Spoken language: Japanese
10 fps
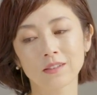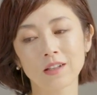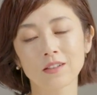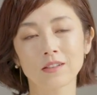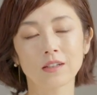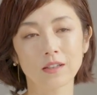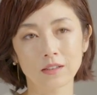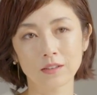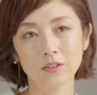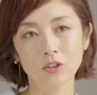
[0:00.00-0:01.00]
何
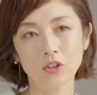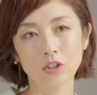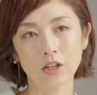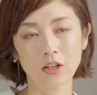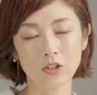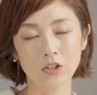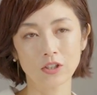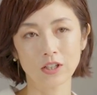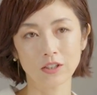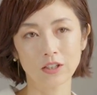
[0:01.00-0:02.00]
かチャレンジ
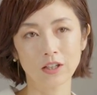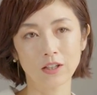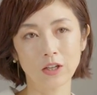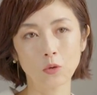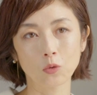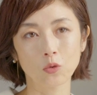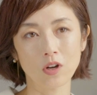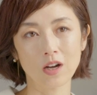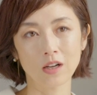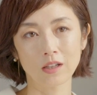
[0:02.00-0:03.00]
しなきゃいけないこと
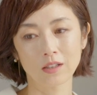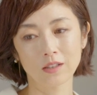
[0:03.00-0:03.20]
が